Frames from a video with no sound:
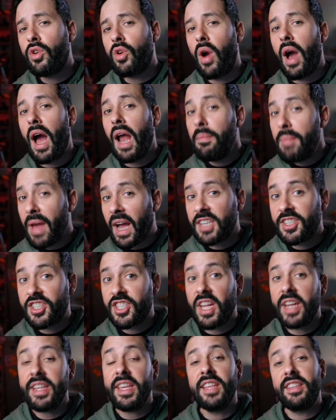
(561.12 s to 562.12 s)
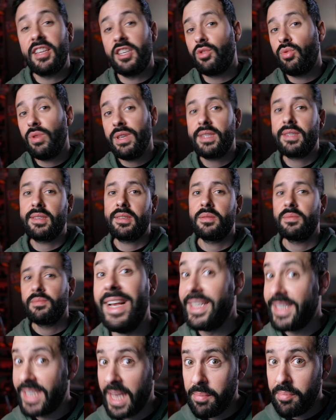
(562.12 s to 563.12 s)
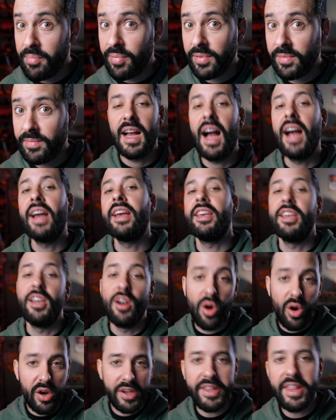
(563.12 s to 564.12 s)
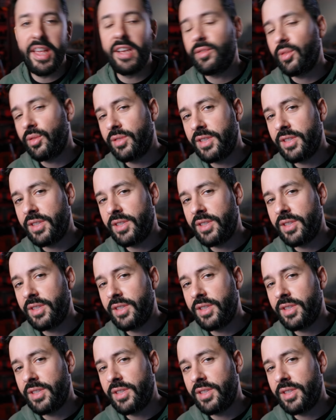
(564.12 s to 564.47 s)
que Albert Einstein était suisse Et Zepp Ah, et Henri Dass